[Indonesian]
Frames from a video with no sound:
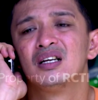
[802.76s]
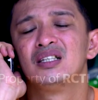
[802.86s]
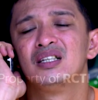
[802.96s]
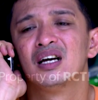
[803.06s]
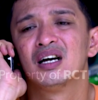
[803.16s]

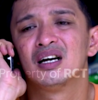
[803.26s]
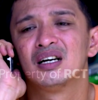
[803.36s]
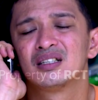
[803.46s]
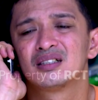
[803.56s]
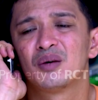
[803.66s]
iya
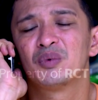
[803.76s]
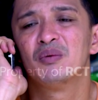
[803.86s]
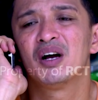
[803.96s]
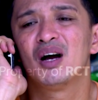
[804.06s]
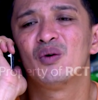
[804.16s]
tapi
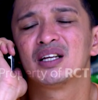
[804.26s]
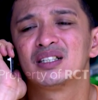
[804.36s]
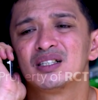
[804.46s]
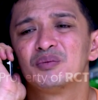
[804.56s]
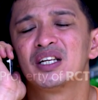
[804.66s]
abang
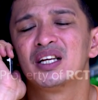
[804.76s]
khawatir sama